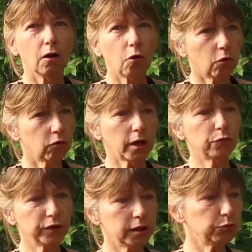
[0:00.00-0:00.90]
on
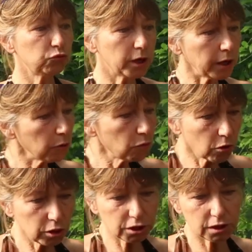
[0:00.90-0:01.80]
en fait des bouquets
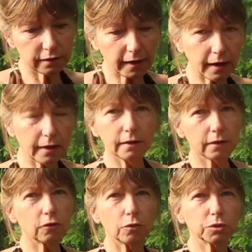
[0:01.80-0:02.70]
ou on les étale
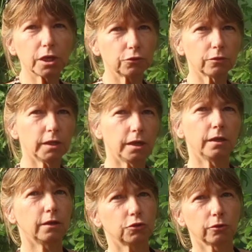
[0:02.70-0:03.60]
euh, comme ça sur
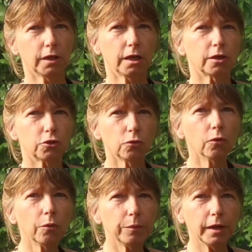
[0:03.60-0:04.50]
des, sur des
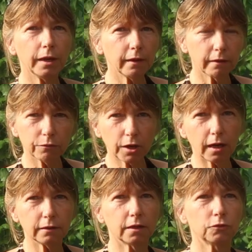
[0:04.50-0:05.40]
cajots, mais
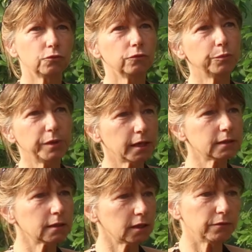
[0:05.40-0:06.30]
voilà, dans une
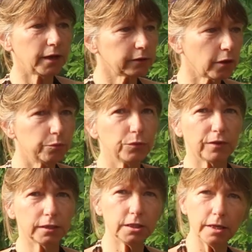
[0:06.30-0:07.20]
pièce qui va être un peu
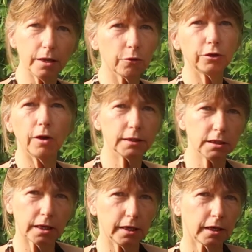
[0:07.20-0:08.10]
ventilée, on aura
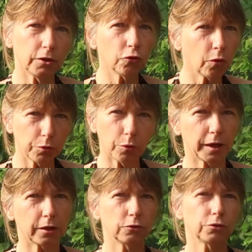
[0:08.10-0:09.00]
tiré les rideaux pour
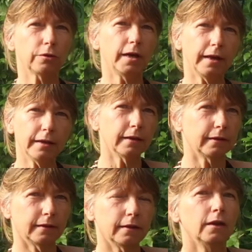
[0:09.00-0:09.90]
pas que le soleil
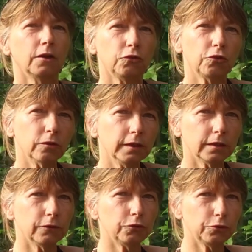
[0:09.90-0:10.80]

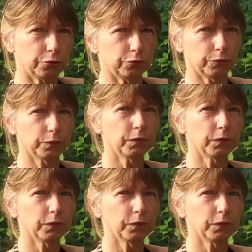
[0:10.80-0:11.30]
donne dessus.